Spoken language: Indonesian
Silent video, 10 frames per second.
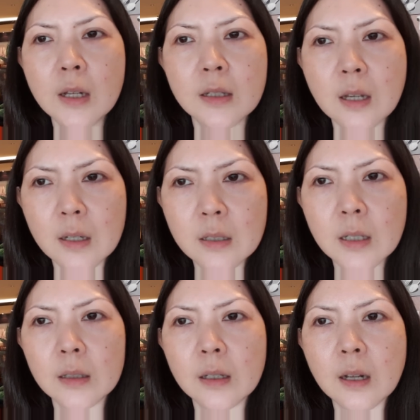
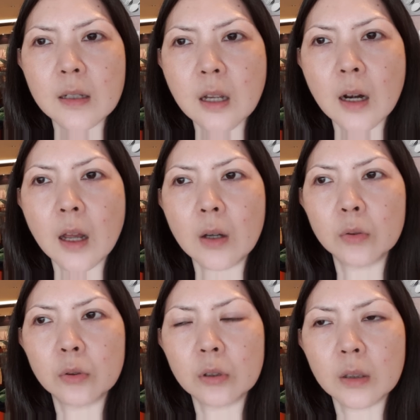jadi tidak salah
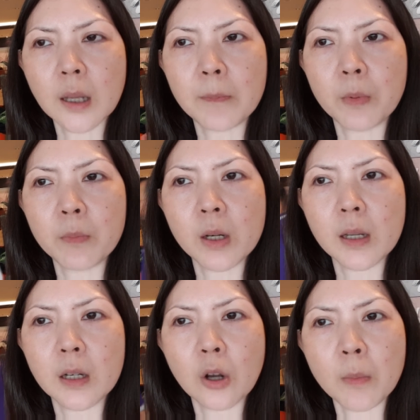untuk tetap
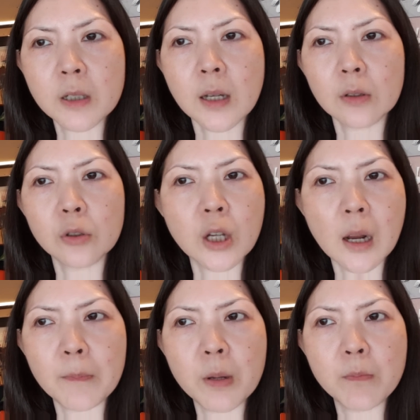memilih nomor satu
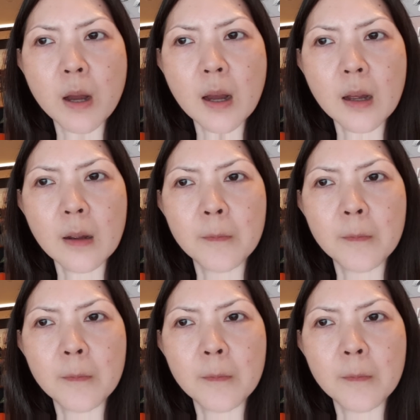jangan bimbang